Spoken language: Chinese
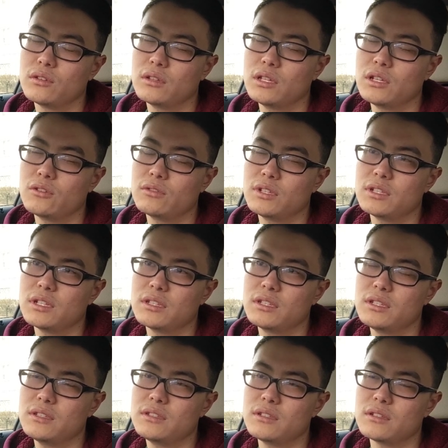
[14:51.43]
利用你的
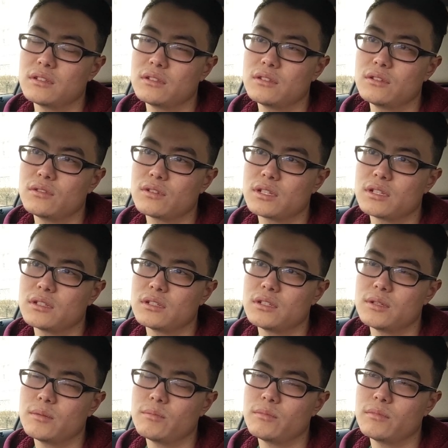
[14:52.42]
地形优
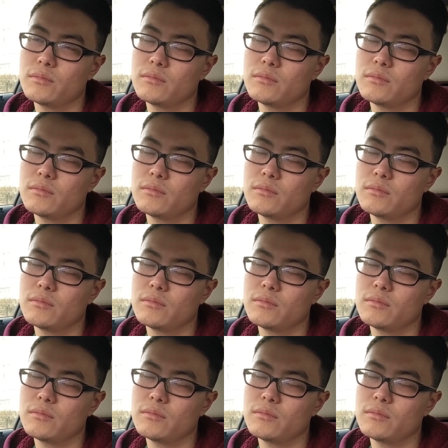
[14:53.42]
势，